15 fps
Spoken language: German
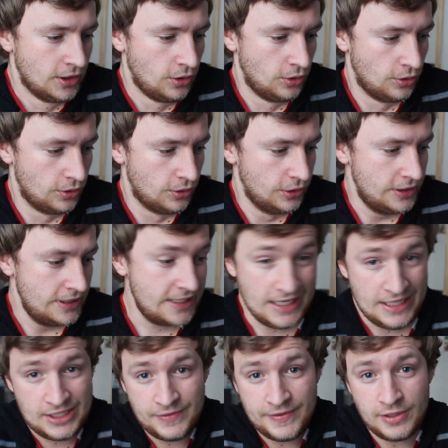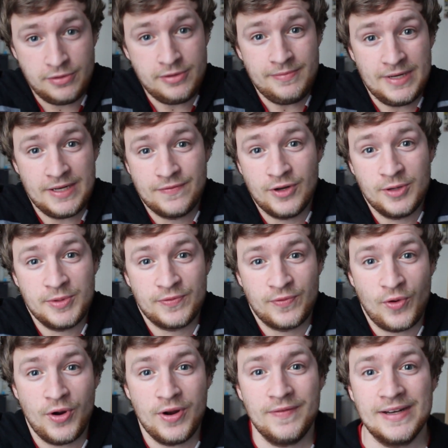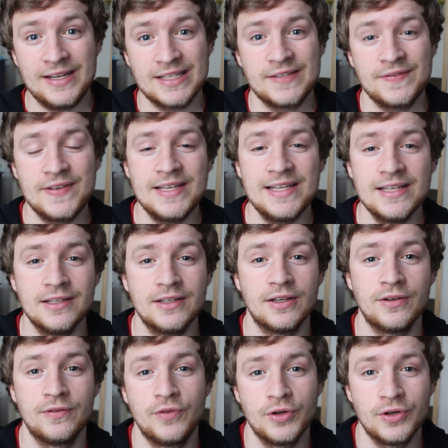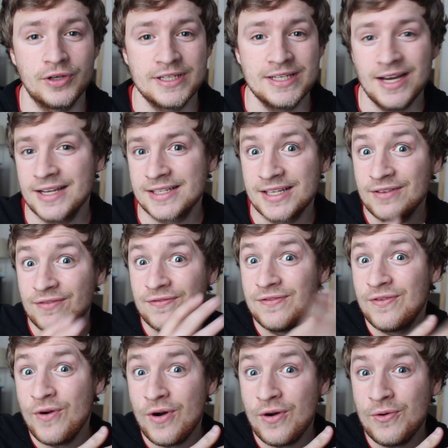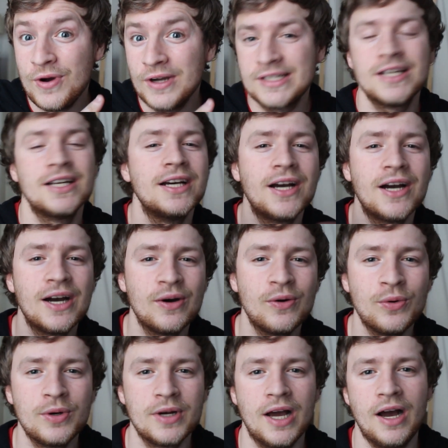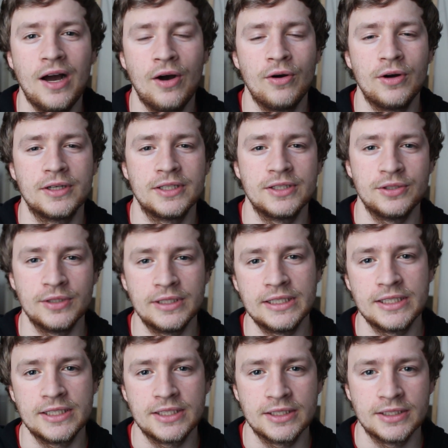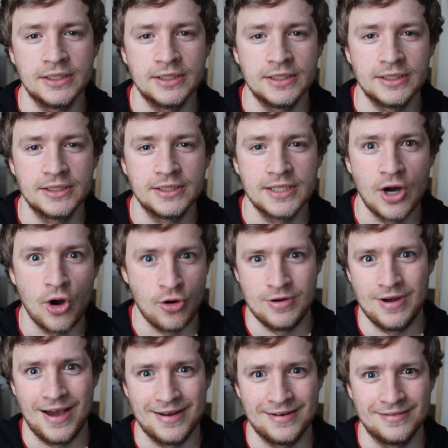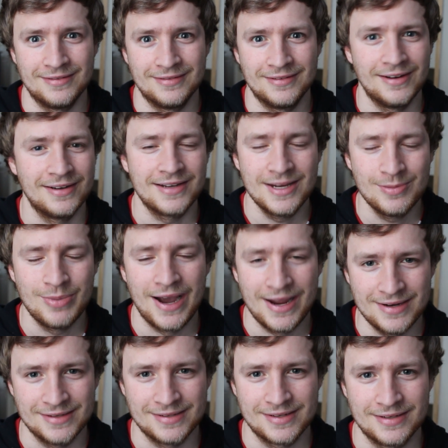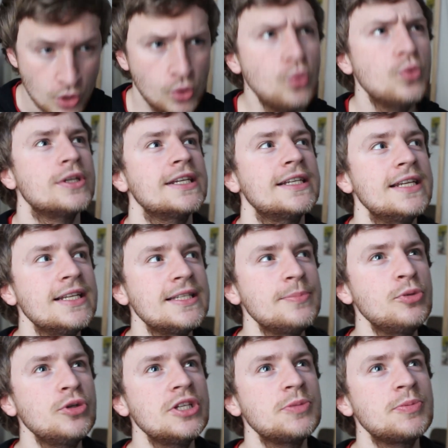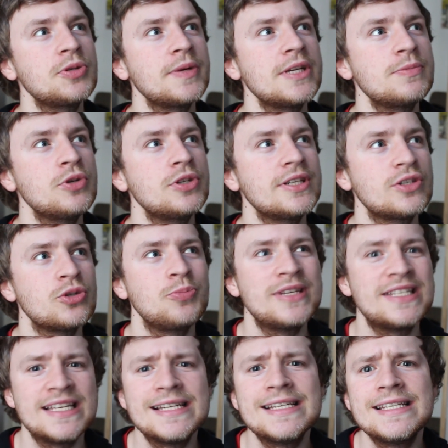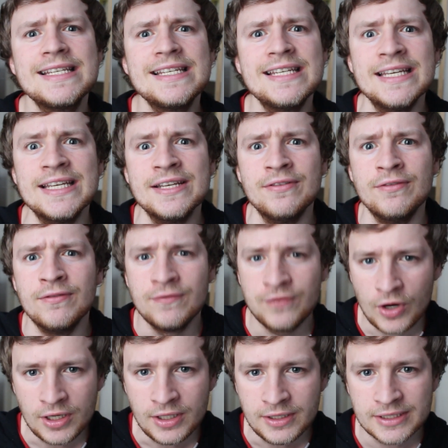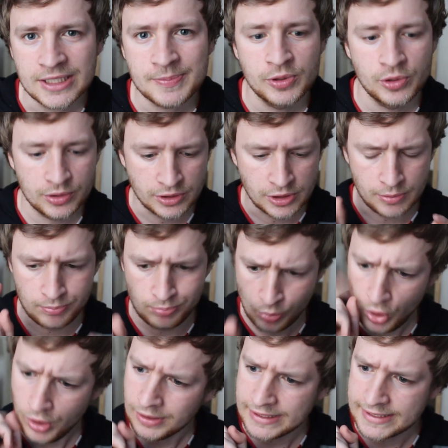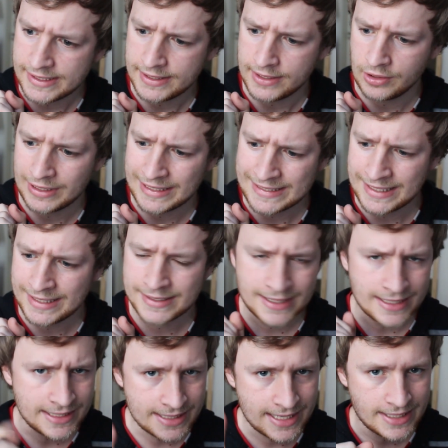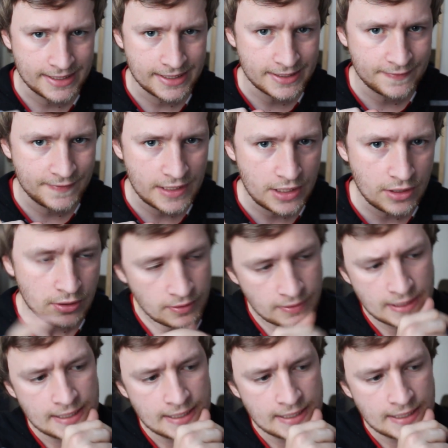Und ich kann es nur wiederholen, ich würde mich freuen, wenn ganz viele von euch da sind, vor Ort oder auch natürlich äh, online geht beides. Gut, die letzten Punkte, die ich besprechen möchte, ist so ein bisschen die Woche. Das bedeutet, morgen seht ihr noch ein sehr intelligentes Video.